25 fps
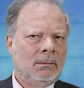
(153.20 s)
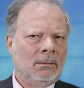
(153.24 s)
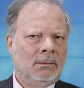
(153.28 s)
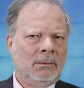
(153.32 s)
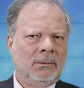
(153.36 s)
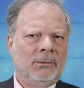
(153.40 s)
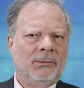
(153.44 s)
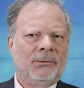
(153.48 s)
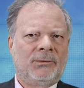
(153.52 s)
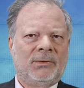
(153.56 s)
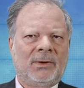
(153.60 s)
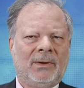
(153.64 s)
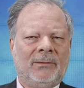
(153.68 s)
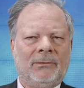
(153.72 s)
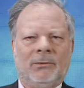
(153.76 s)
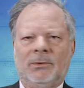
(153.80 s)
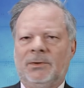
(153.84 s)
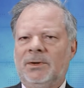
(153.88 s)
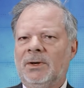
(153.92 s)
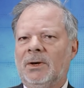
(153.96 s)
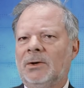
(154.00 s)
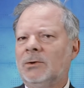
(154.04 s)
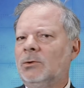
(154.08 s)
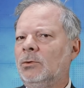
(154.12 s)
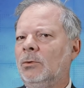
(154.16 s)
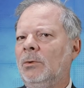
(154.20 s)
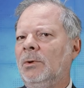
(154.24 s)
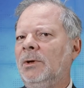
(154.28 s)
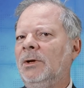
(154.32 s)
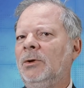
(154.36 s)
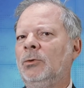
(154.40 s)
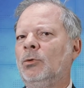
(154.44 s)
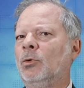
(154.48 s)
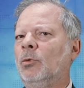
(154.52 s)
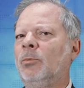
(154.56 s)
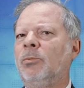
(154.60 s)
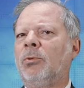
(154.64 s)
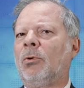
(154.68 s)
euh, ça veut dire que
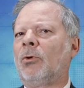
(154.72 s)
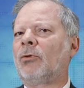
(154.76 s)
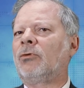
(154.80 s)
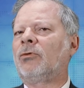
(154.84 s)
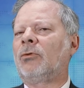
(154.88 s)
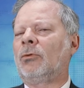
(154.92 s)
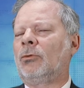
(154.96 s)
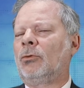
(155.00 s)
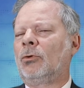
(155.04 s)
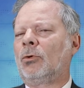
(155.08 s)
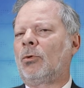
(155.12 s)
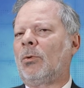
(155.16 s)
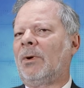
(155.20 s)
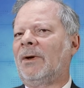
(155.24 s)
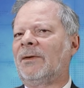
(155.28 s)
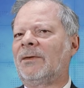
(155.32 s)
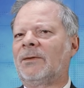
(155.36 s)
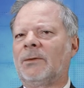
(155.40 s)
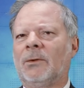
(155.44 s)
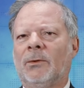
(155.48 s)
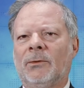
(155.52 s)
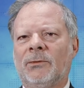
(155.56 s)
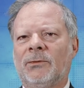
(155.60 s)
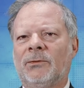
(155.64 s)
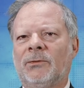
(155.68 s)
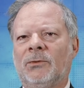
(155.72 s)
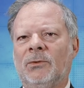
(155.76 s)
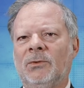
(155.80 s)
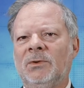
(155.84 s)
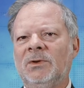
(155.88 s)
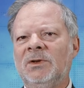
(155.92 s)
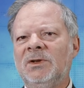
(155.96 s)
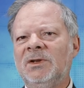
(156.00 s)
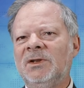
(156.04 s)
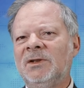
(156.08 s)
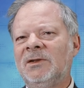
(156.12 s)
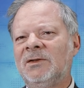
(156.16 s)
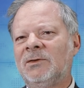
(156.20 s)
les 2% de croissance
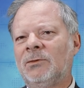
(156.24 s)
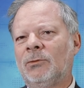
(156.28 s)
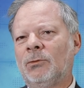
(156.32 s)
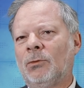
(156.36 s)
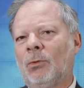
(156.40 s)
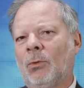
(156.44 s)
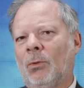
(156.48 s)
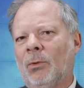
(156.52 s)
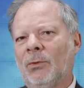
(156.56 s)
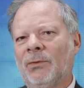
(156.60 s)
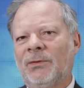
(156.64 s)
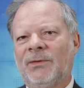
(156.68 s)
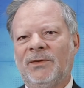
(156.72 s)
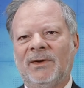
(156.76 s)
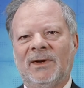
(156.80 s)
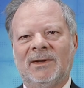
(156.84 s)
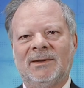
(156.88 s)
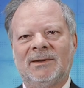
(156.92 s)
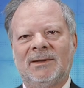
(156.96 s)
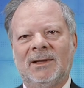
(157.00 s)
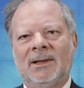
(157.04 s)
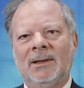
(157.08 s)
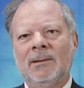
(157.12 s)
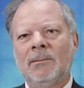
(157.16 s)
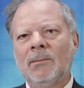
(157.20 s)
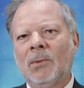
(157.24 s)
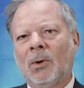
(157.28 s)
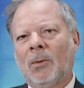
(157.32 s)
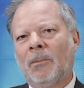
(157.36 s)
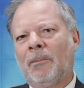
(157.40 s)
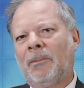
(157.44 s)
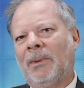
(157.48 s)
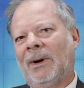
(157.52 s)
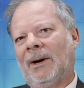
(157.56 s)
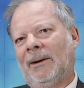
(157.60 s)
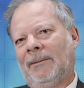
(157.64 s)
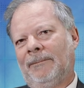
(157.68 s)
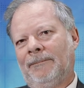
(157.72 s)
n'y seront certainement
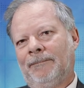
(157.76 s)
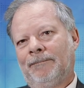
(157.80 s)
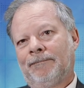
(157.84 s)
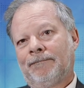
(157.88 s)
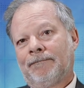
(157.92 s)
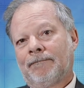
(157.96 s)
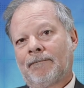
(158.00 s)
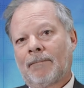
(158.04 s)
pas.